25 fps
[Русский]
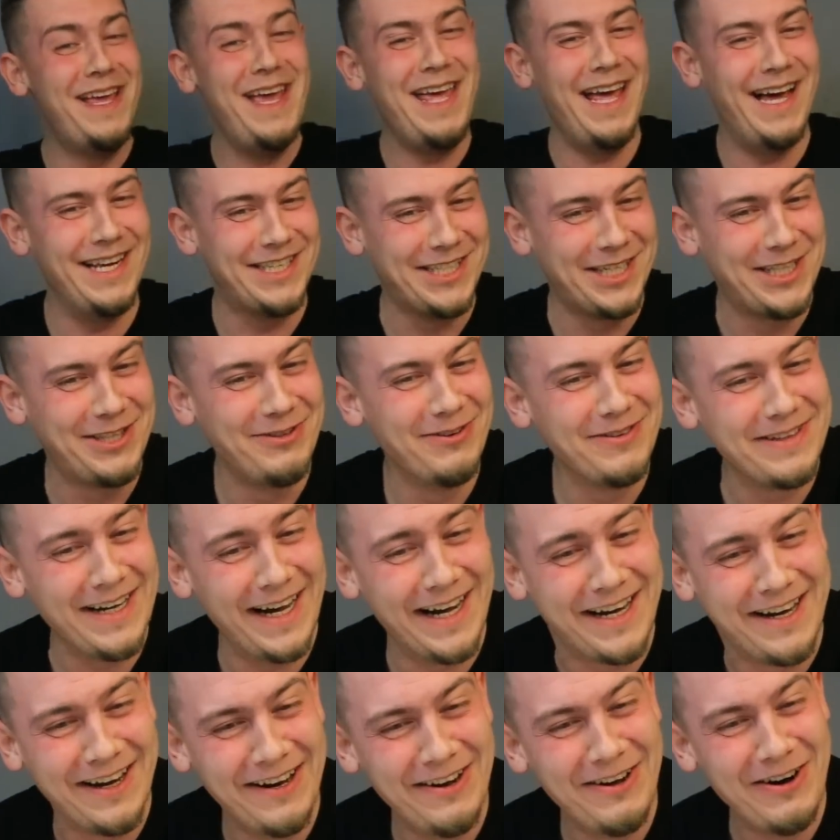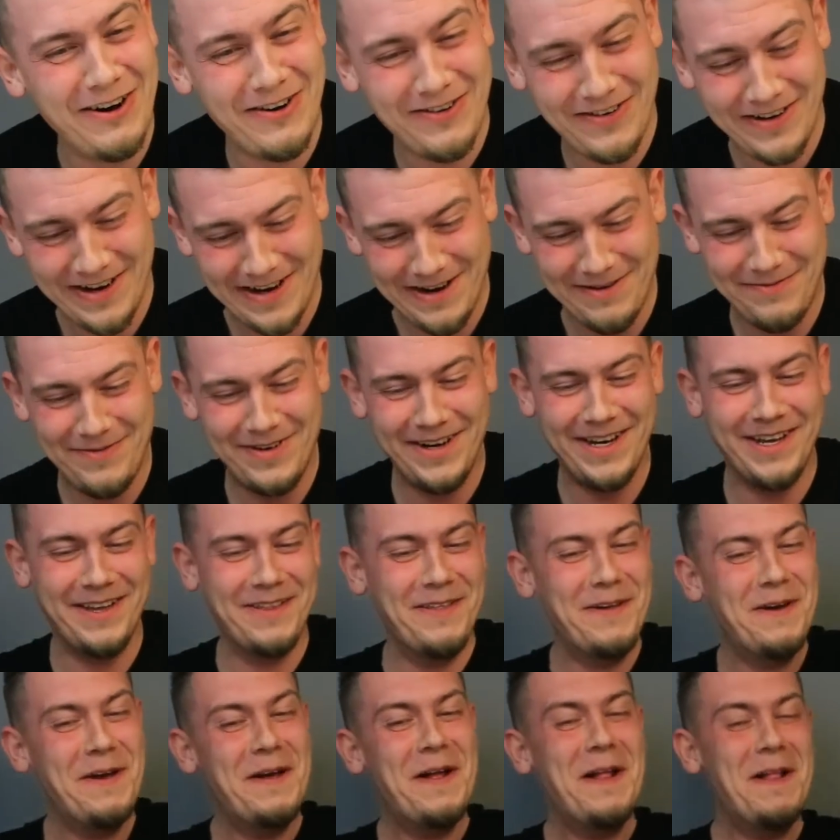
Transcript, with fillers: Я штука клевая, блин.